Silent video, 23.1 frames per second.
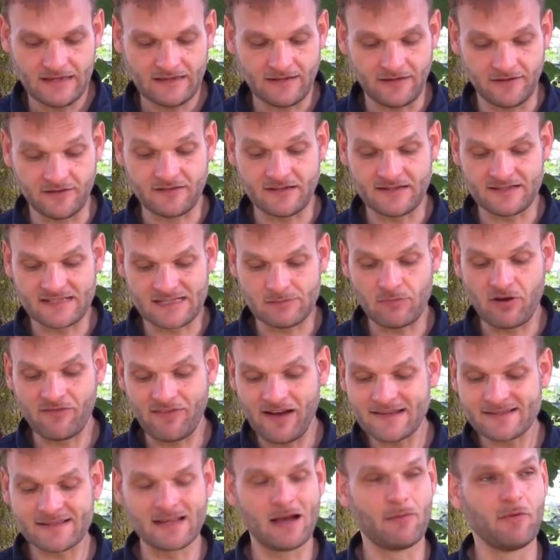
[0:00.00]
Der Hirte ist immer
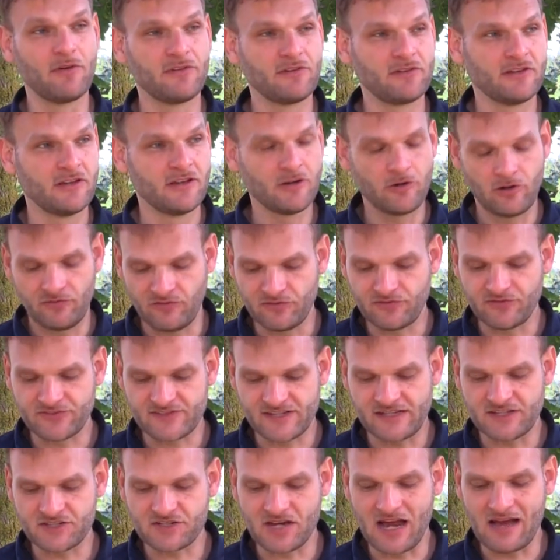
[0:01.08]
wachsamer und wird für
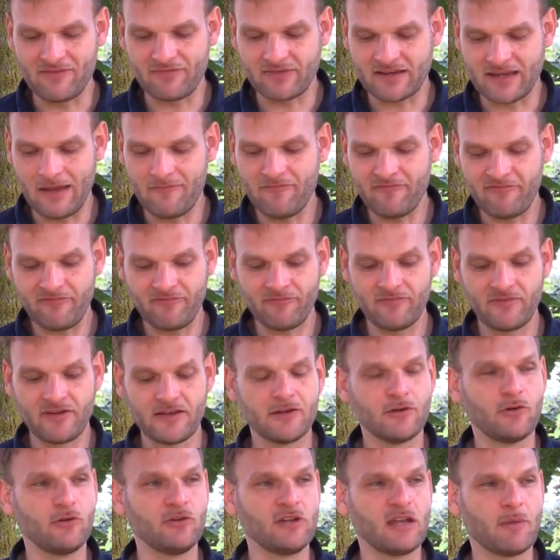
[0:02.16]
seine Schafe kämpfen
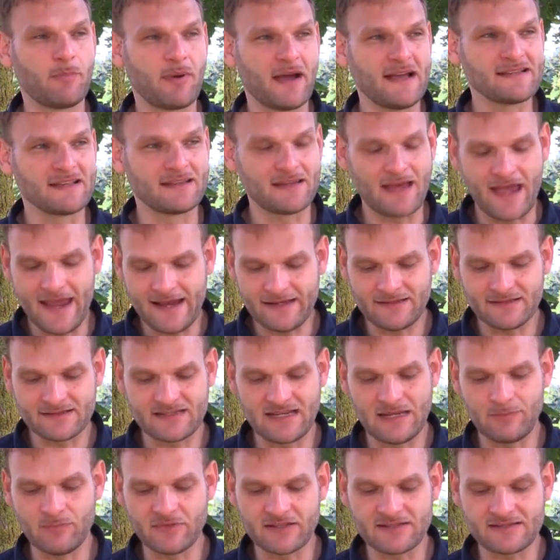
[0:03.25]
und dabei sein eigenes
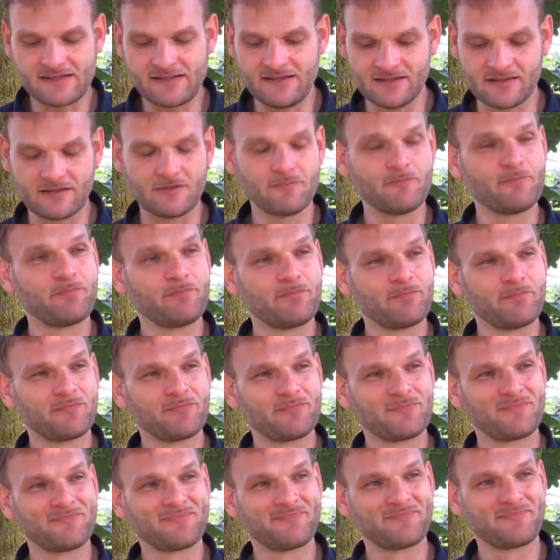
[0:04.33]
Leben riskieren.
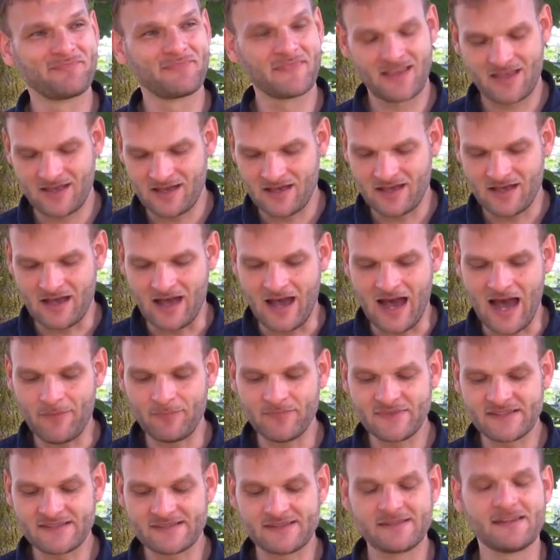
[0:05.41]

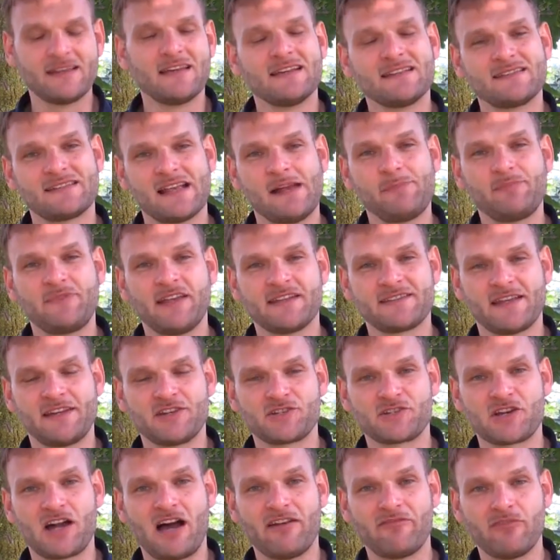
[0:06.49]
Abends salbt er
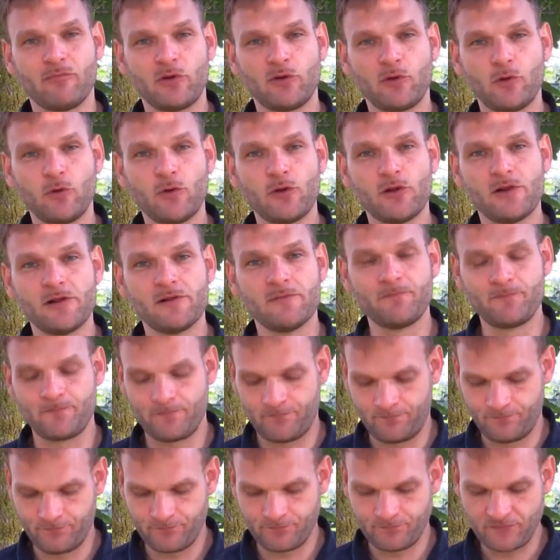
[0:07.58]
seine Schafe mit Öl,
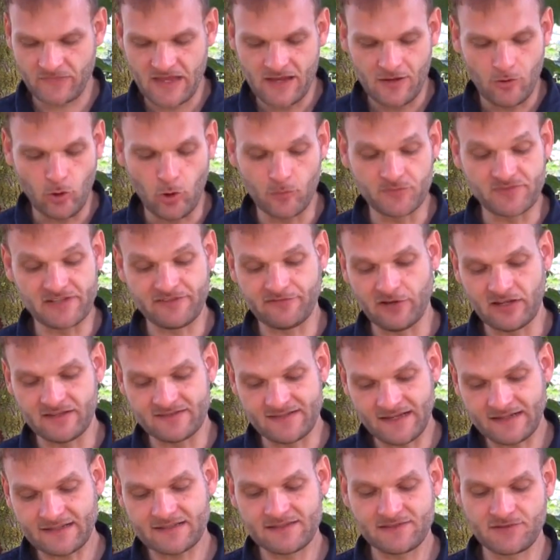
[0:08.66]
um sie vor
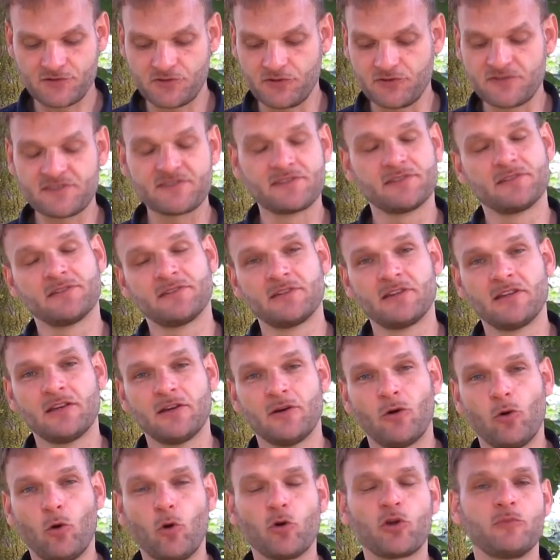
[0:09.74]
Insekten zu schützen
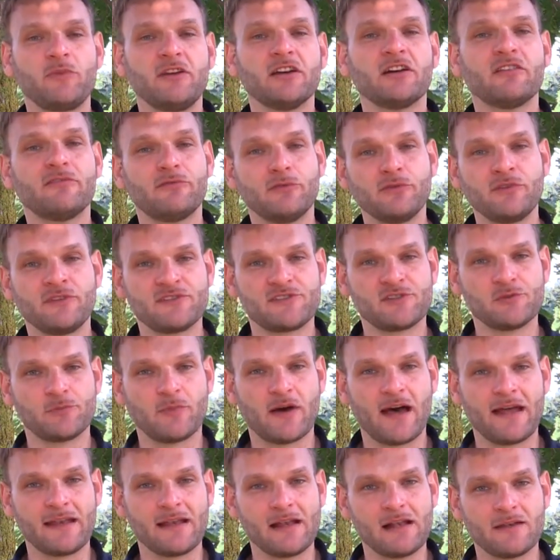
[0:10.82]
oder um ihre Wunden zu
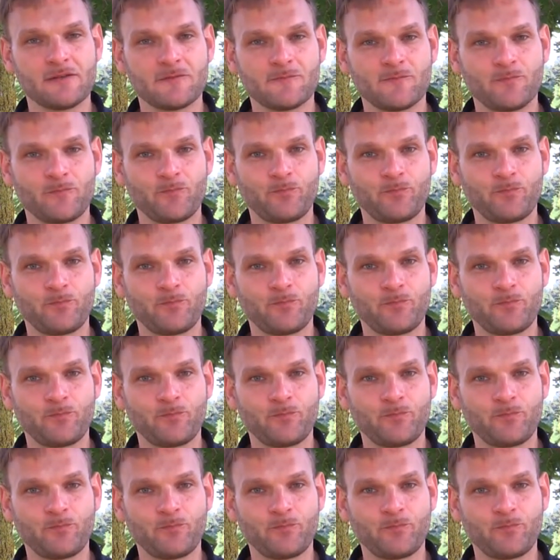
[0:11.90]
behandeln.